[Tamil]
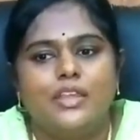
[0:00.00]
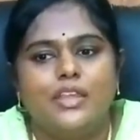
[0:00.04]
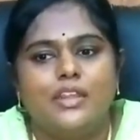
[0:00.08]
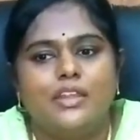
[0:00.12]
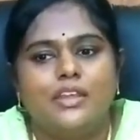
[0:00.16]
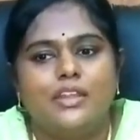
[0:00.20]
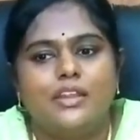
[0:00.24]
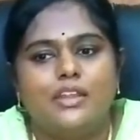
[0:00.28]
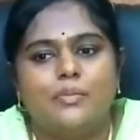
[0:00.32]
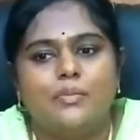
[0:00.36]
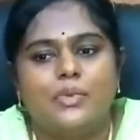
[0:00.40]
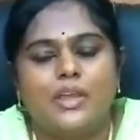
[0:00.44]

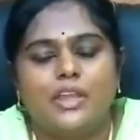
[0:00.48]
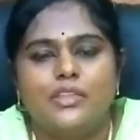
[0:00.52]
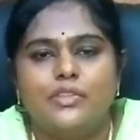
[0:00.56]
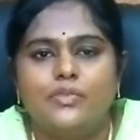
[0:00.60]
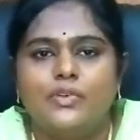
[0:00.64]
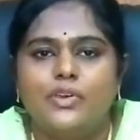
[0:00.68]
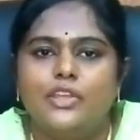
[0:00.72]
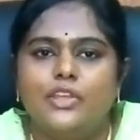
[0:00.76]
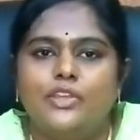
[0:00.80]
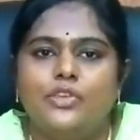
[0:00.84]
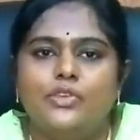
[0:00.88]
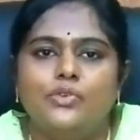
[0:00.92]
ஏன்னா நம்ம அது
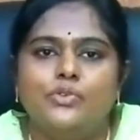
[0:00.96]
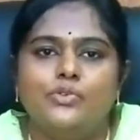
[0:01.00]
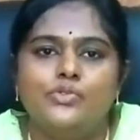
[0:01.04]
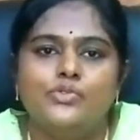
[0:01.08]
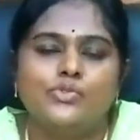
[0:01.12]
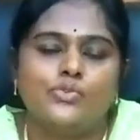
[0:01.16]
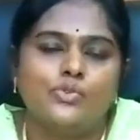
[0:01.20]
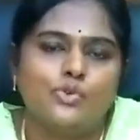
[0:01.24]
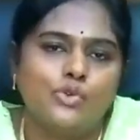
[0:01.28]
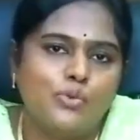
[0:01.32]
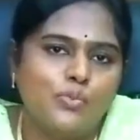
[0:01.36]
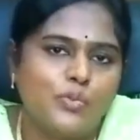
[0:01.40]
வரைக்கும்
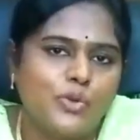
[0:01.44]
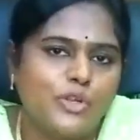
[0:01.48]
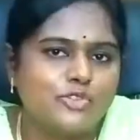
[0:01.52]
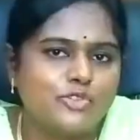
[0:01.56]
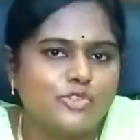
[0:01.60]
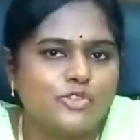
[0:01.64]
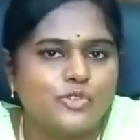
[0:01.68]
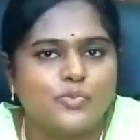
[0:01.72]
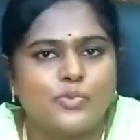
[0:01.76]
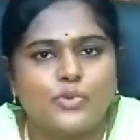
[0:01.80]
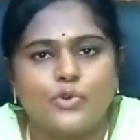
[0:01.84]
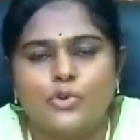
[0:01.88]
ஸ்கூல்
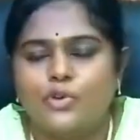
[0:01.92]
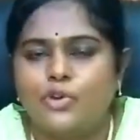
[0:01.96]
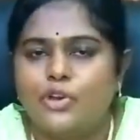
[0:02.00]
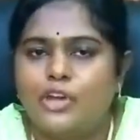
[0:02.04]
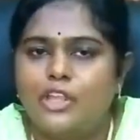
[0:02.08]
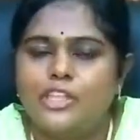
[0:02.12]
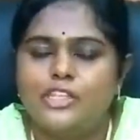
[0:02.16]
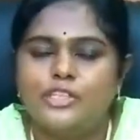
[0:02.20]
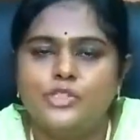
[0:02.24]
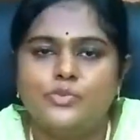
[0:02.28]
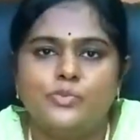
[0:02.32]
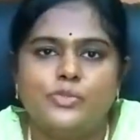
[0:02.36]
படிச்சிருப்போம்
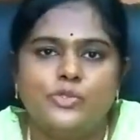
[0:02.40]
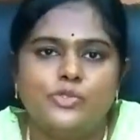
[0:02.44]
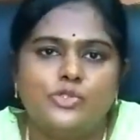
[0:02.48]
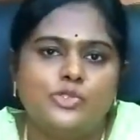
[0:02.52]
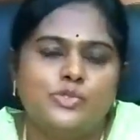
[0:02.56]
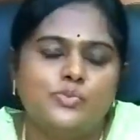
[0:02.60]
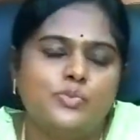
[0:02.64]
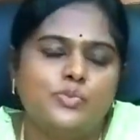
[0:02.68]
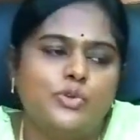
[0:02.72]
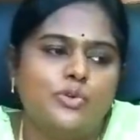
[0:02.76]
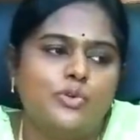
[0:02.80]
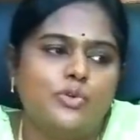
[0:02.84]
காலேஜ்
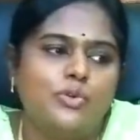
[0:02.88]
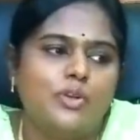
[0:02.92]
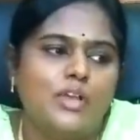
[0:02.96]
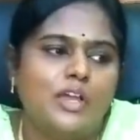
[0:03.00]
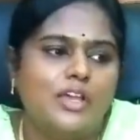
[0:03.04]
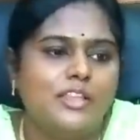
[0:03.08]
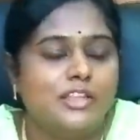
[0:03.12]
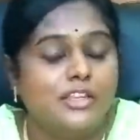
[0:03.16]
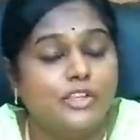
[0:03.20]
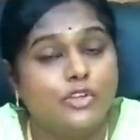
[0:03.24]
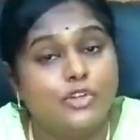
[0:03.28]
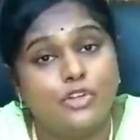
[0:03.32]
முடிச்சிருப்போம்
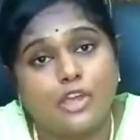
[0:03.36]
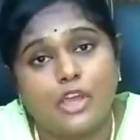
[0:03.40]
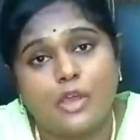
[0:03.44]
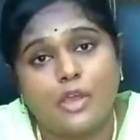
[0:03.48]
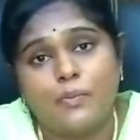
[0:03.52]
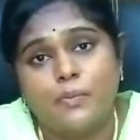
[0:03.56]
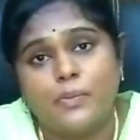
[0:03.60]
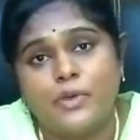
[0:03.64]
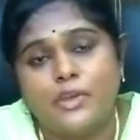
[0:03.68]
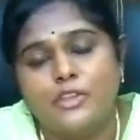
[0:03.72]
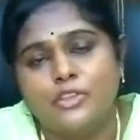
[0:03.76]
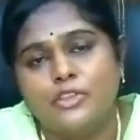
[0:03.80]
அதுலேயும்
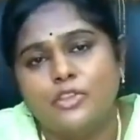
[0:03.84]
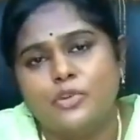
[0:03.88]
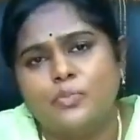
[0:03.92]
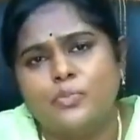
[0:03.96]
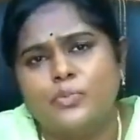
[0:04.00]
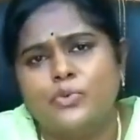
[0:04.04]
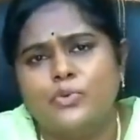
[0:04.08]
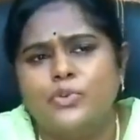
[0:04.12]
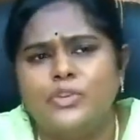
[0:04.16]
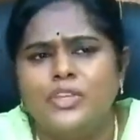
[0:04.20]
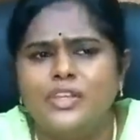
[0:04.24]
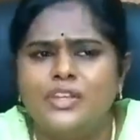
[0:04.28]
டாப்பாக
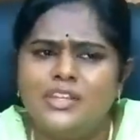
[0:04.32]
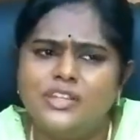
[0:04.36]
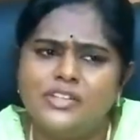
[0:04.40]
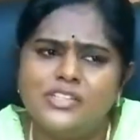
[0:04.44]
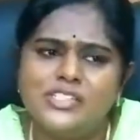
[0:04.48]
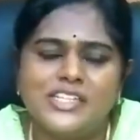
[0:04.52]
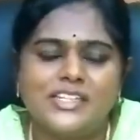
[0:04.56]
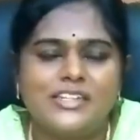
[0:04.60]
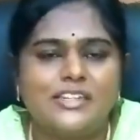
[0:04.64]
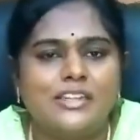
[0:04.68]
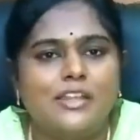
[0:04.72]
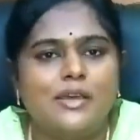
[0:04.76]
இருந்திருப்போம் இல்லை
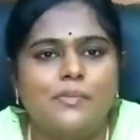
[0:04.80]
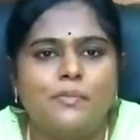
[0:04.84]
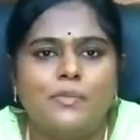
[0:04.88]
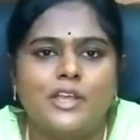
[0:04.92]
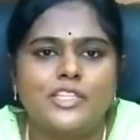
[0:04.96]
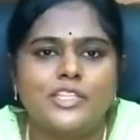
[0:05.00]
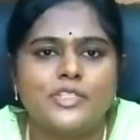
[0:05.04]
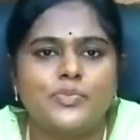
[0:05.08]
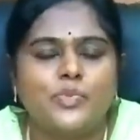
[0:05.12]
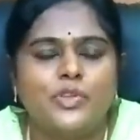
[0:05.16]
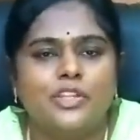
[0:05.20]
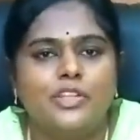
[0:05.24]
ஜென்ரலாக
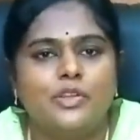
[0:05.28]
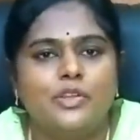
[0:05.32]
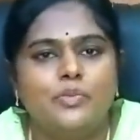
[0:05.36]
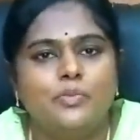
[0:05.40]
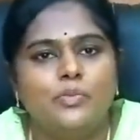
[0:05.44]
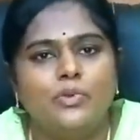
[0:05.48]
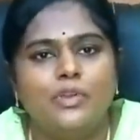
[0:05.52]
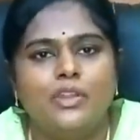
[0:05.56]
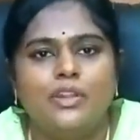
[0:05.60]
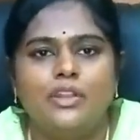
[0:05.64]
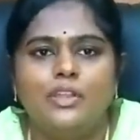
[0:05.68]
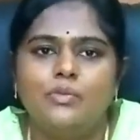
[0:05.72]
பாஸ்
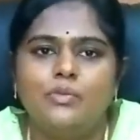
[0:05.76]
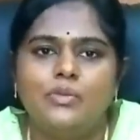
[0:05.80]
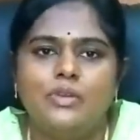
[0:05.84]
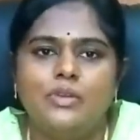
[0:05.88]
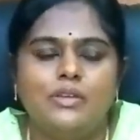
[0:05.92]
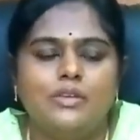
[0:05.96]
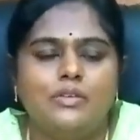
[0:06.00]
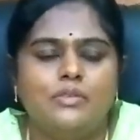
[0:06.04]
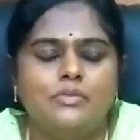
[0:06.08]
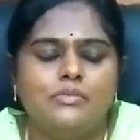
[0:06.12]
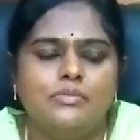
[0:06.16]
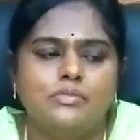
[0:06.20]
பண்ணியிருப்போம்
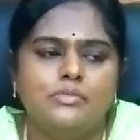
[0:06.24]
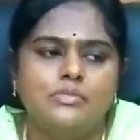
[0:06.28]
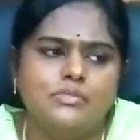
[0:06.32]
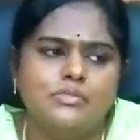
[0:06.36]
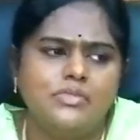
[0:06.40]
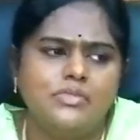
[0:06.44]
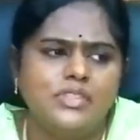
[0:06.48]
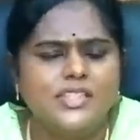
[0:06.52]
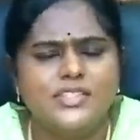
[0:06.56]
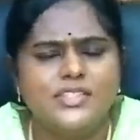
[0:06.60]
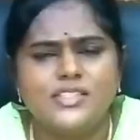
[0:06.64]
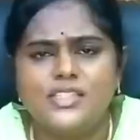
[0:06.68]
ஆனால்
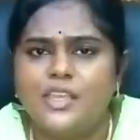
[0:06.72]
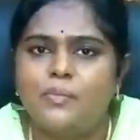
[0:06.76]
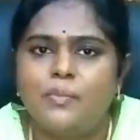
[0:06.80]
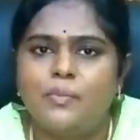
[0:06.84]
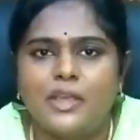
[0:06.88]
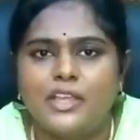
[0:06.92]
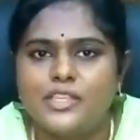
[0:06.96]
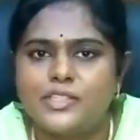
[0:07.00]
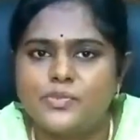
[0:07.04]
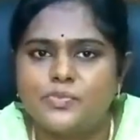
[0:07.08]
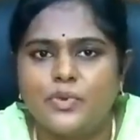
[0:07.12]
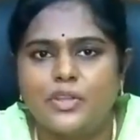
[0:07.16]
ஈஸியாக
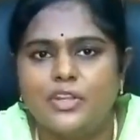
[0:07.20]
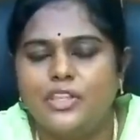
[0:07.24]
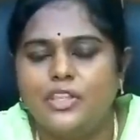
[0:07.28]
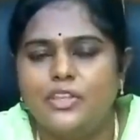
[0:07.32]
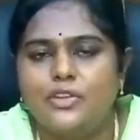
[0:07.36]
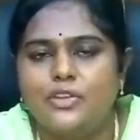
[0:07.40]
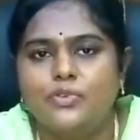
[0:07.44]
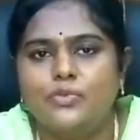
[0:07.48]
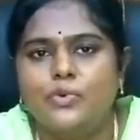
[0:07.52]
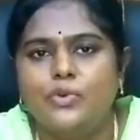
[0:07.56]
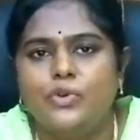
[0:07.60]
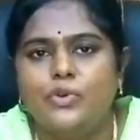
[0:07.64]
பாஸ்
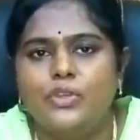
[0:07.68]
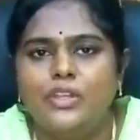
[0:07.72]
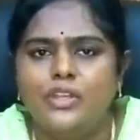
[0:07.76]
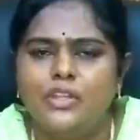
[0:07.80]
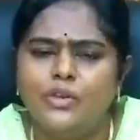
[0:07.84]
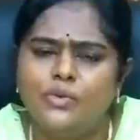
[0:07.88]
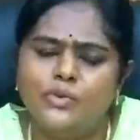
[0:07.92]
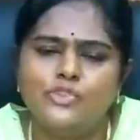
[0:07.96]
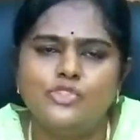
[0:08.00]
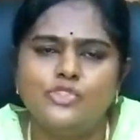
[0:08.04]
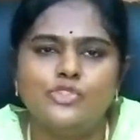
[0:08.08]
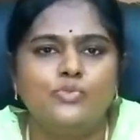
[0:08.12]
பண்ணிடுவோம்
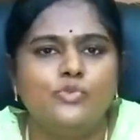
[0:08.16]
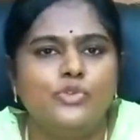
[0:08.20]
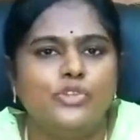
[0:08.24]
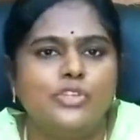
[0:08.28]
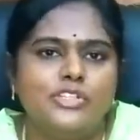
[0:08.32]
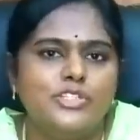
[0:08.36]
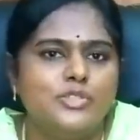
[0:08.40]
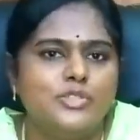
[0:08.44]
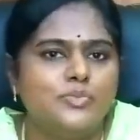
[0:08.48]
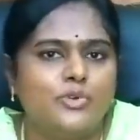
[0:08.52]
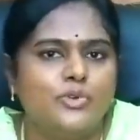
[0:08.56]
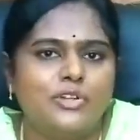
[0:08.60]
இல்லை கொஞ்சம்
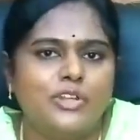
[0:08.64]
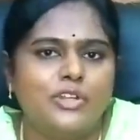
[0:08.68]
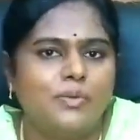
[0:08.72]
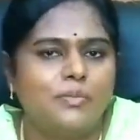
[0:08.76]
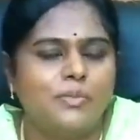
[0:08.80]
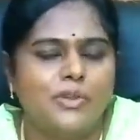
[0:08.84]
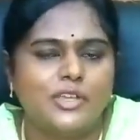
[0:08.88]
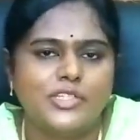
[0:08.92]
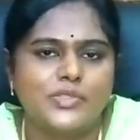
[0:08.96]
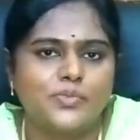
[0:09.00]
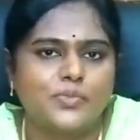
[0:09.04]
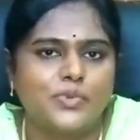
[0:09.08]
முயற்சி
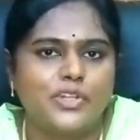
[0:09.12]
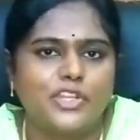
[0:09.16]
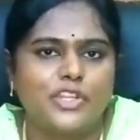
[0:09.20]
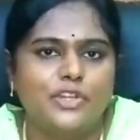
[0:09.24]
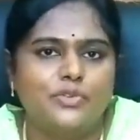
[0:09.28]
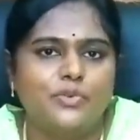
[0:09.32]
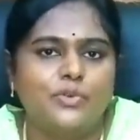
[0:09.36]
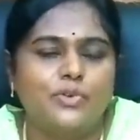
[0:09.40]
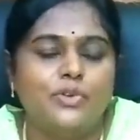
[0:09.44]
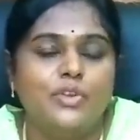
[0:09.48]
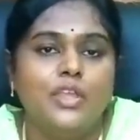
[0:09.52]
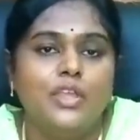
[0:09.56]
போட்டால் பாஸ்
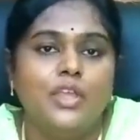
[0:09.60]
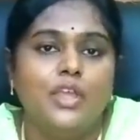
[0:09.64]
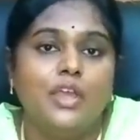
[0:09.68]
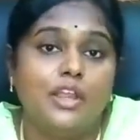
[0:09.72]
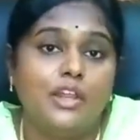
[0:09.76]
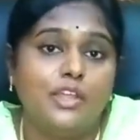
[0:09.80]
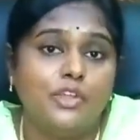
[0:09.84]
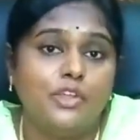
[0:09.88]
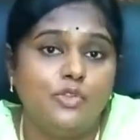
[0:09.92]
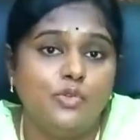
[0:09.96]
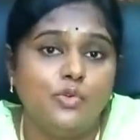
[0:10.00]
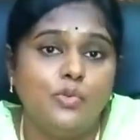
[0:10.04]
பண்ணிடுவோம்
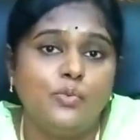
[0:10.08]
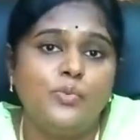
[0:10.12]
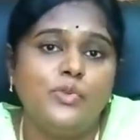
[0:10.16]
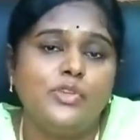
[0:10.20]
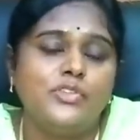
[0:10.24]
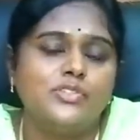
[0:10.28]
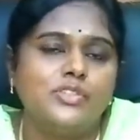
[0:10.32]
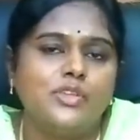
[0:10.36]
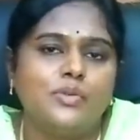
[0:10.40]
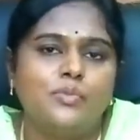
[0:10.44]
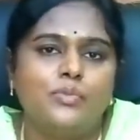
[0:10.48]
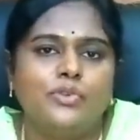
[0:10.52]
ஆனால்
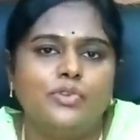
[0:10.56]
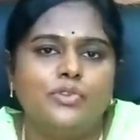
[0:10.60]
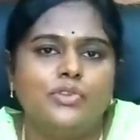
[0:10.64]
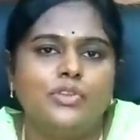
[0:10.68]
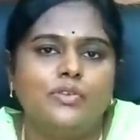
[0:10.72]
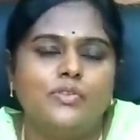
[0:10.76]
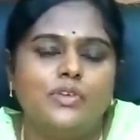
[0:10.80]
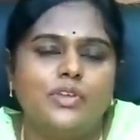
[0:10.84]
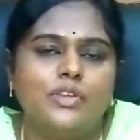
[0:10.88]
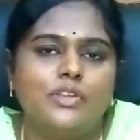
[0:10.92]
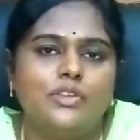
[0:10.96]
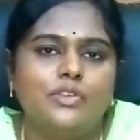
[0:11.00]
யூபிஎஸ்சியை
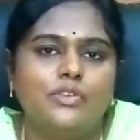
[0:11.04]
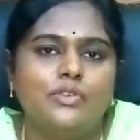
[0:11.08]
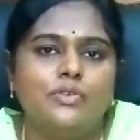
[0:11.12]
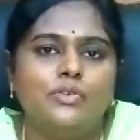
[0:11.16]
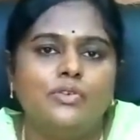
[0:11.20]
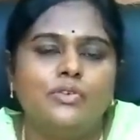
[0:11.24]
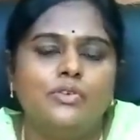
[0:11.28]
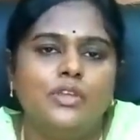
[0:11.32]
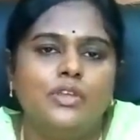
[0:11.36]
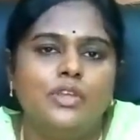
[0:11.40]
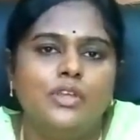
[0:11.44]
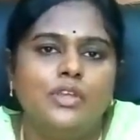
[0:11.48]
பொறுத்த
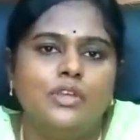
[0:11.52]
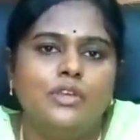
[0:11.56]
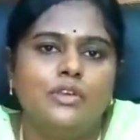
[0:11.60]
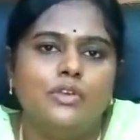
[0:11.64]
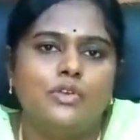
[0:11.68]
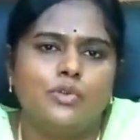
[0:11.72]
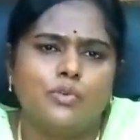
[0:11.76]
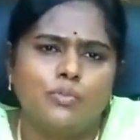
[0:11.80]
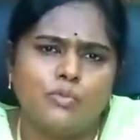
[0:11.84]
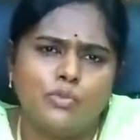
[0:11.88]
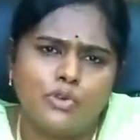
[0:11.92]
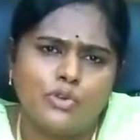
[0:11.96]
வரைக்கும்
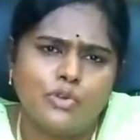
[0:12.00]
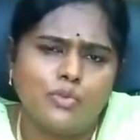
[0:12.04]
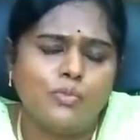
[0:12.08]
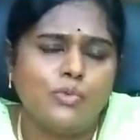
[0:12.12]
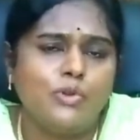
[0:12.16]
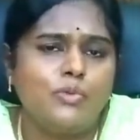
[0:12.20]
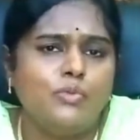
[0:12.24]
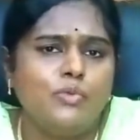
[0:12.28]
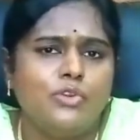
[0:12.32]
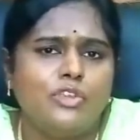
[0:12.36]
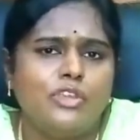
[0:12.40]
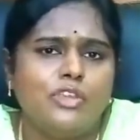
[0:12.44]
ரொம்ப
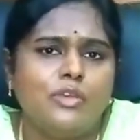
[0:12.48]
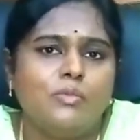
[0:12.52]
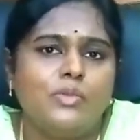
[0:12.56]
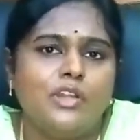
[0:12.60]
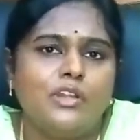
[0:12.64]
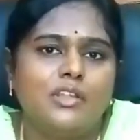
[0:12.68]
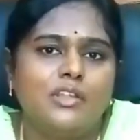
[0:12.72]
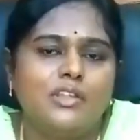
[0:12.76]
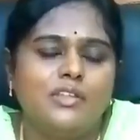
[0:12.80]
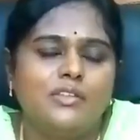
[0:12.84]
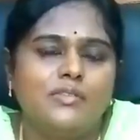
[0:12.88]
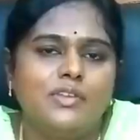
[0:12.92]
ரொம்ப
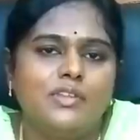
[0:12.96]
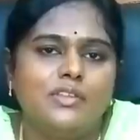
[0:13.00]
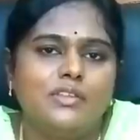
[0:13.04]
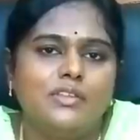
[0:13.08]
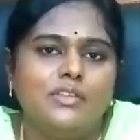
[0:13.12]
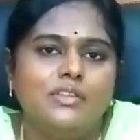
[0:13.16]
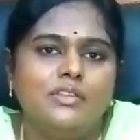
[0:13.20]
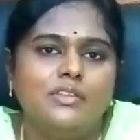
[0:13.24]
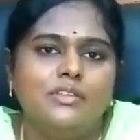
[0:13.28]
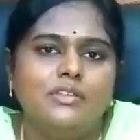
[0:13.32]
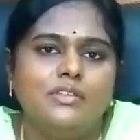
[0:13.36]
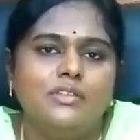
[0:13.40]
முக்கியமானது
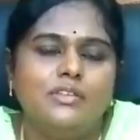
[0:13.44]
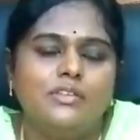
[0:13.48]
வந்து